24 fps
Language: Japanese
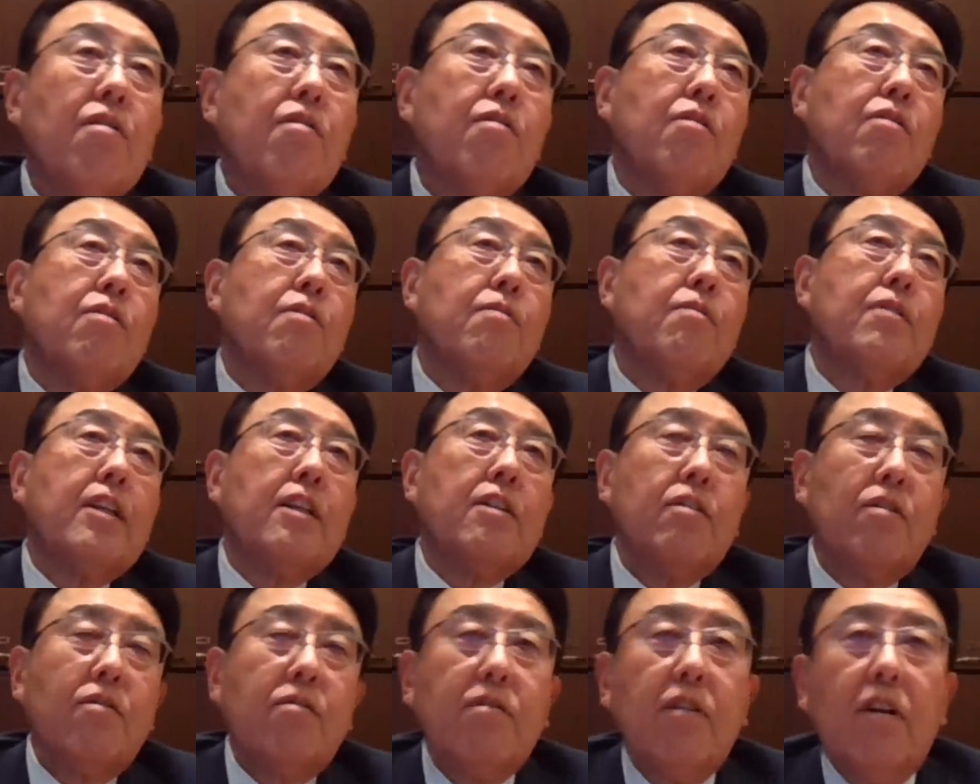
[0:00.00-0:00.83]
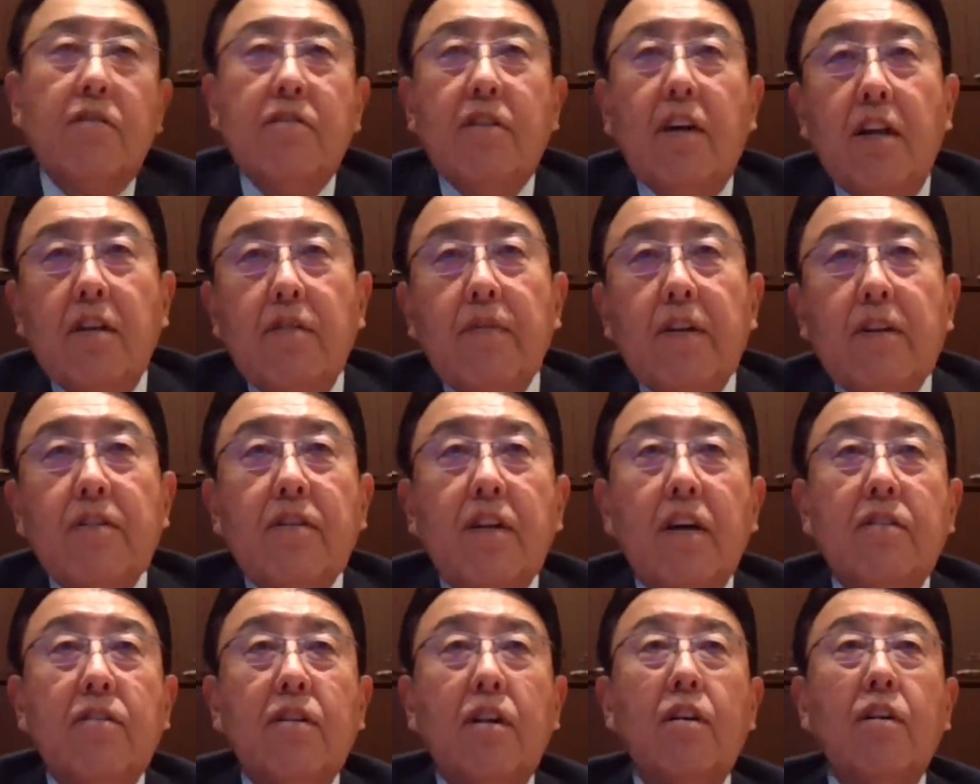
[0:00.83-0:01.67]
子供たちのクラスありま
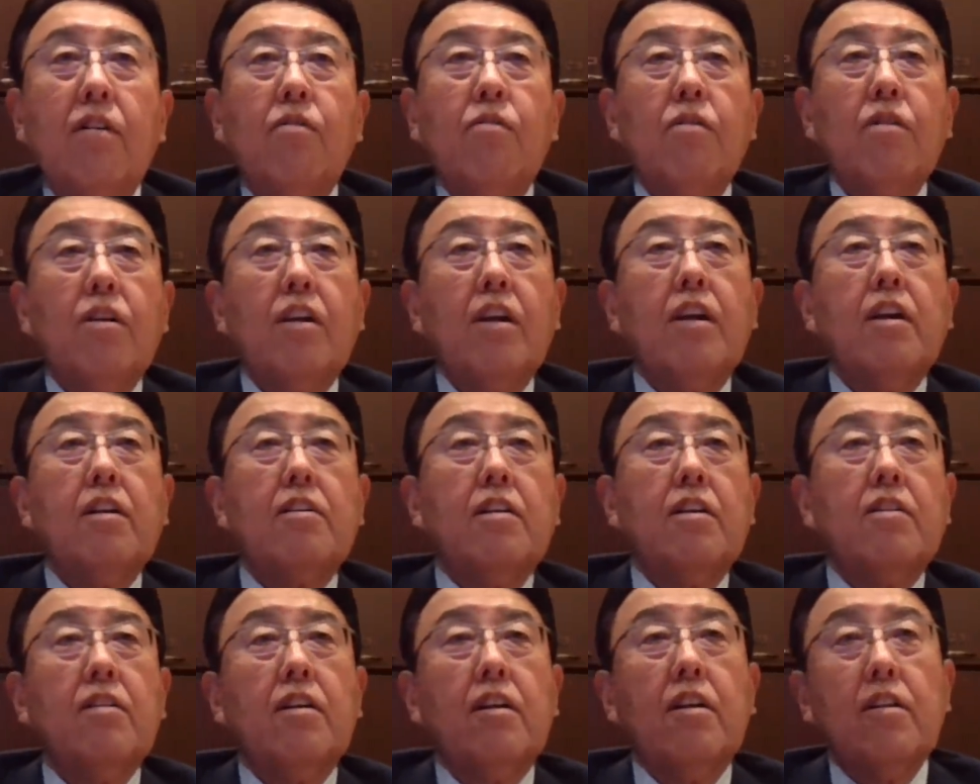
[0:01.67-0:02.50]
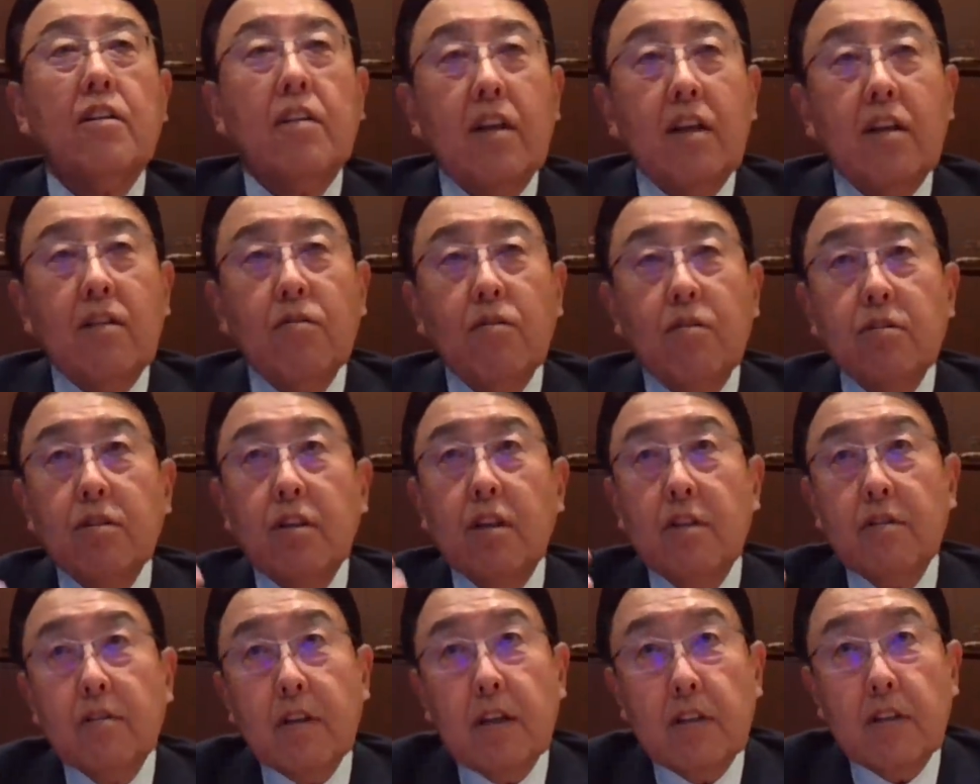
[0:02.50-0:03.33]
すかって、こういう聞き方されて、どう
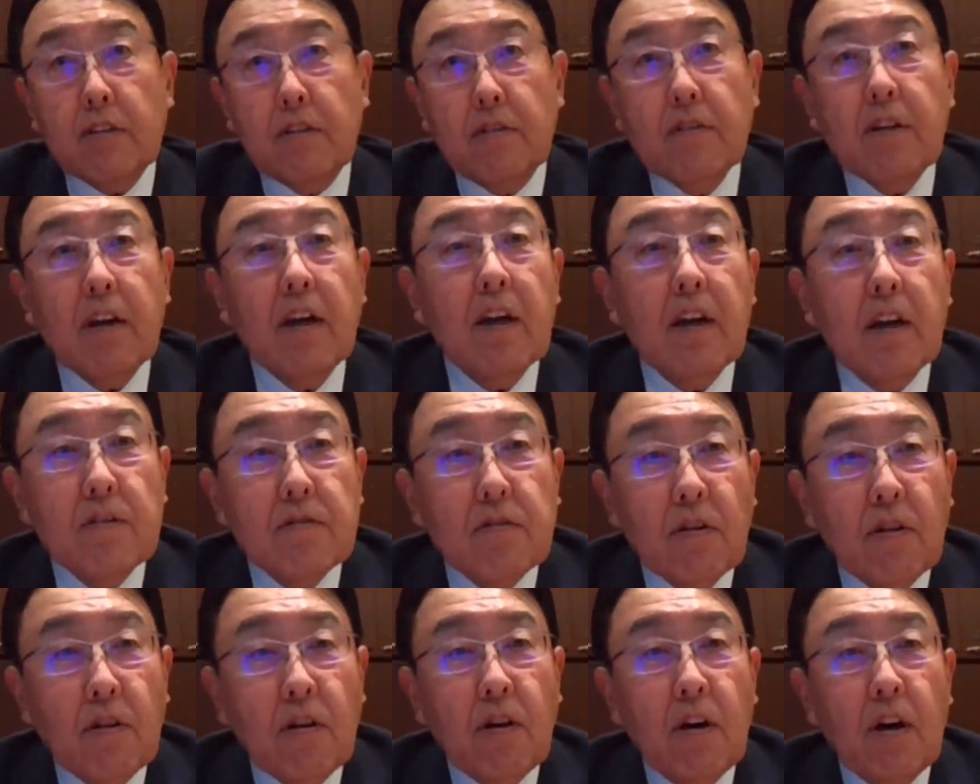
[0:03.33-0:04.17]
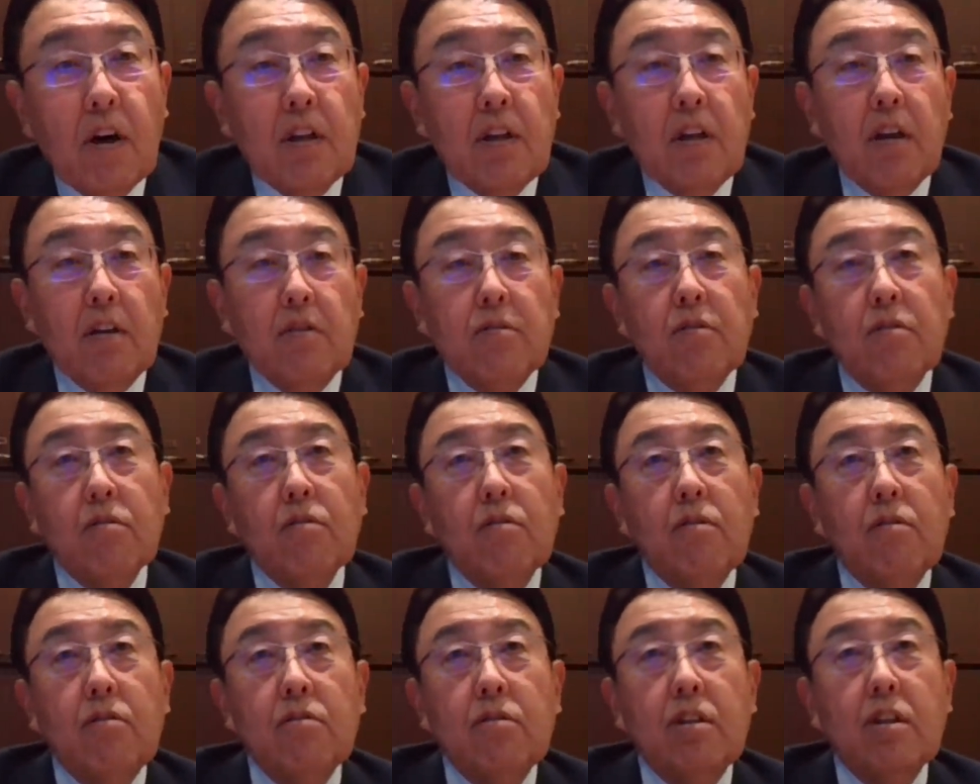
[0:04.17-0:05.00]
してですかって伺うと、いや、そ
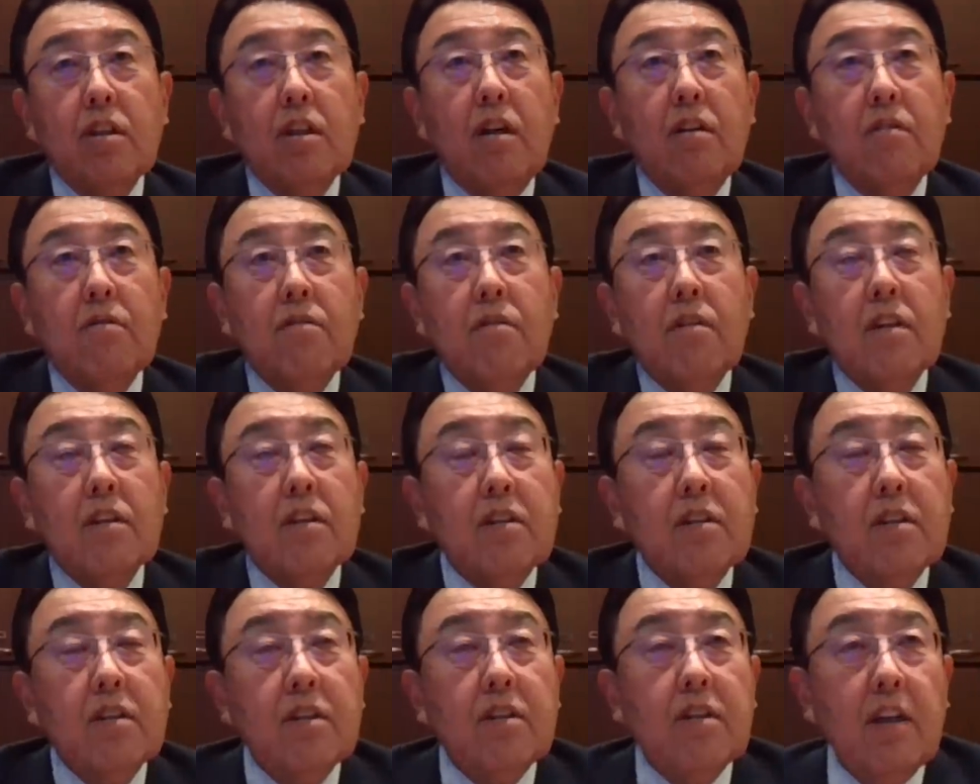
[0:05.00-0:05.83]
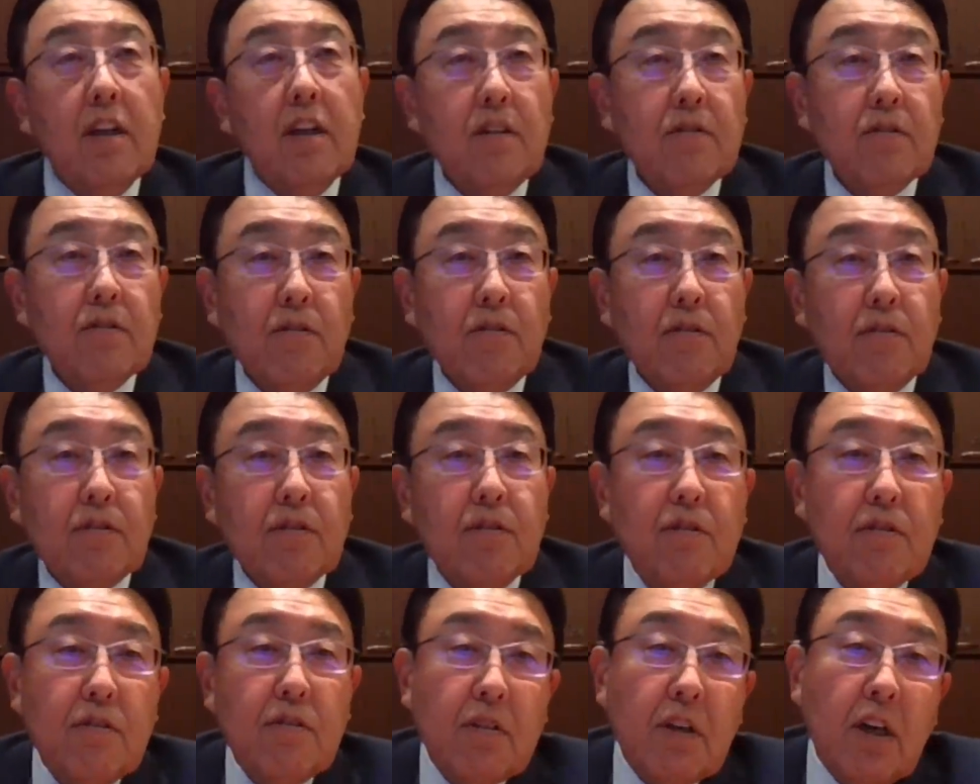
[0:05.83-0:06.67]
の時間は私、テニスの
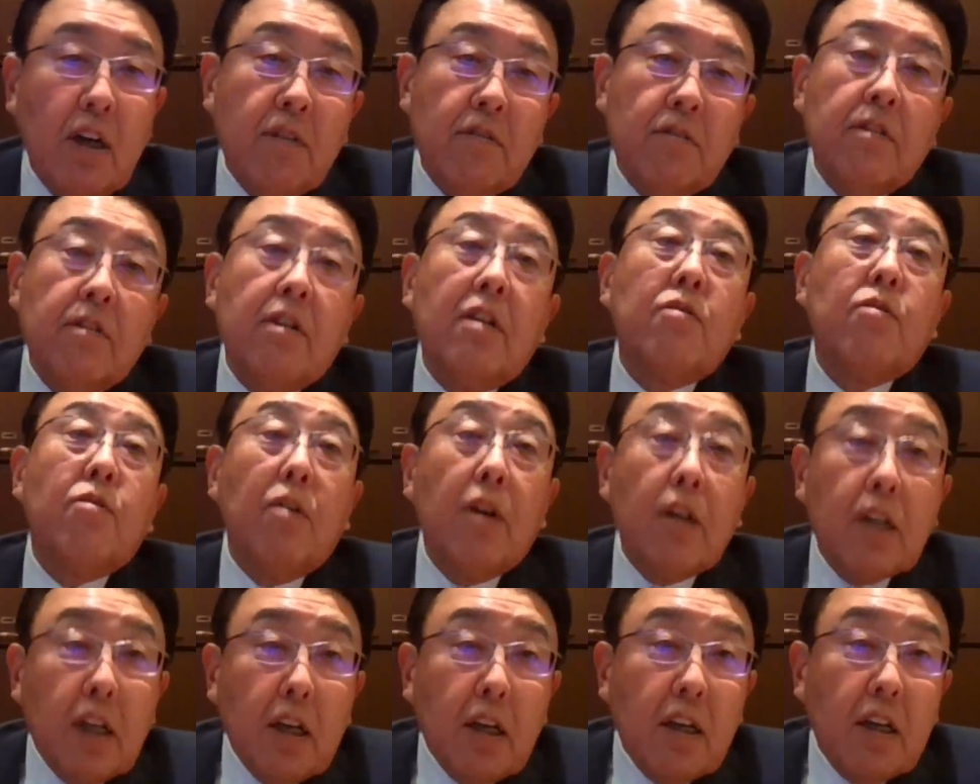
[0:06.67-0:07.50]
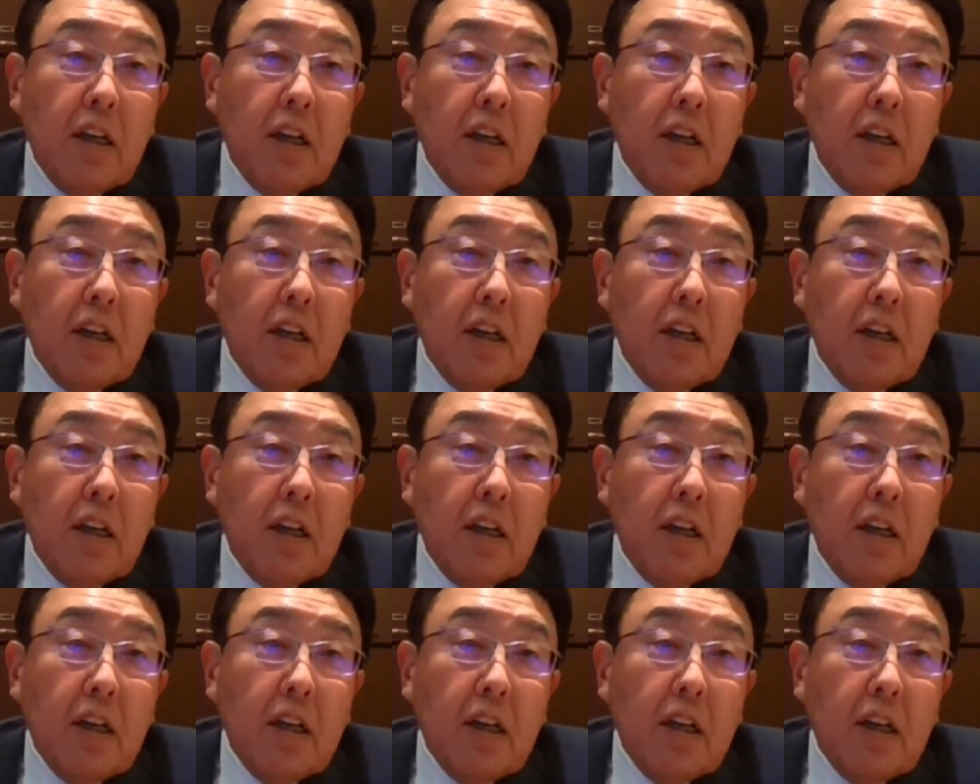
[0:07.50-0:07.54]
スクールがあるんで、とかね。